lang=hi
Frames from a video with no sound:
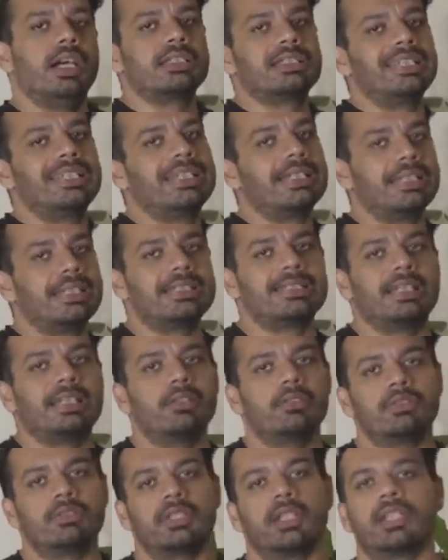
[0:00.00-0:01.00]
में ऑब्जर्व
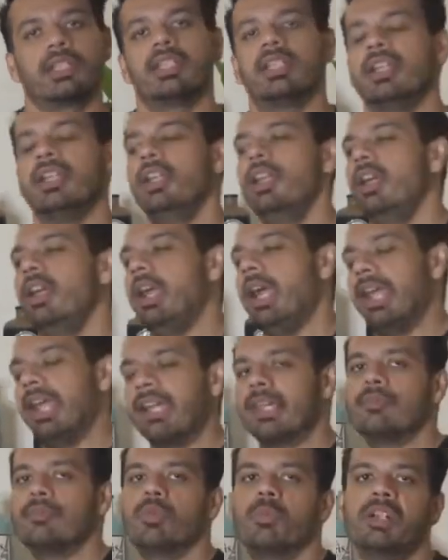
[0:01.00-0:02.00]
करते हैं
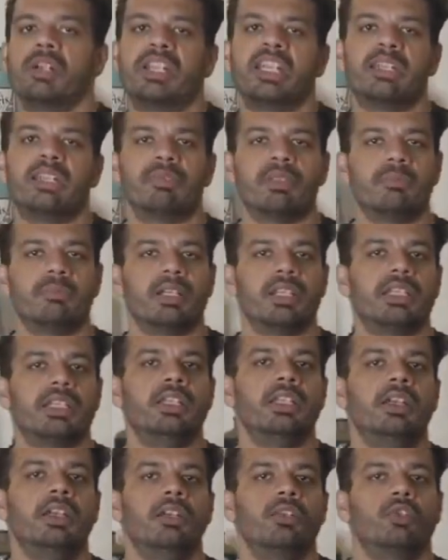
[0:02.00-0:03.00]
ही लुक्स डाउन
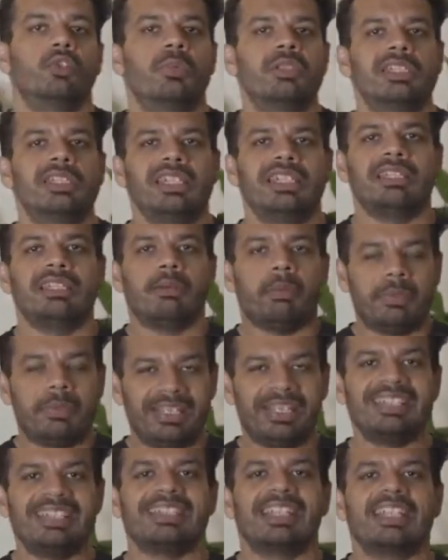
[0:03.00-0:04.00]
साइज बट
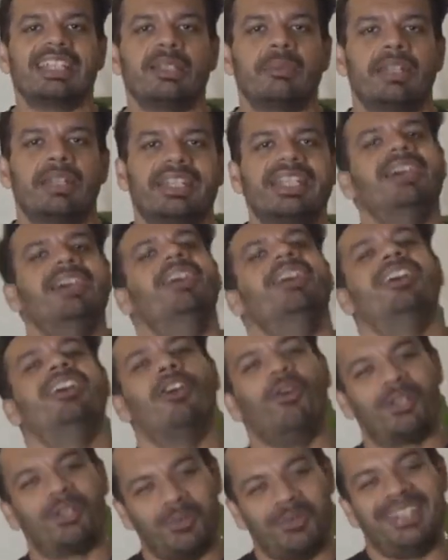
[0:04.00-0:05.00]
स्टिल मेकिंग
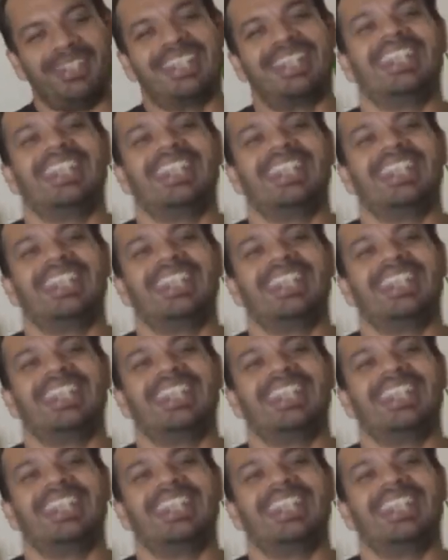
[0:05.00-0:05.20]
एजुकेशनल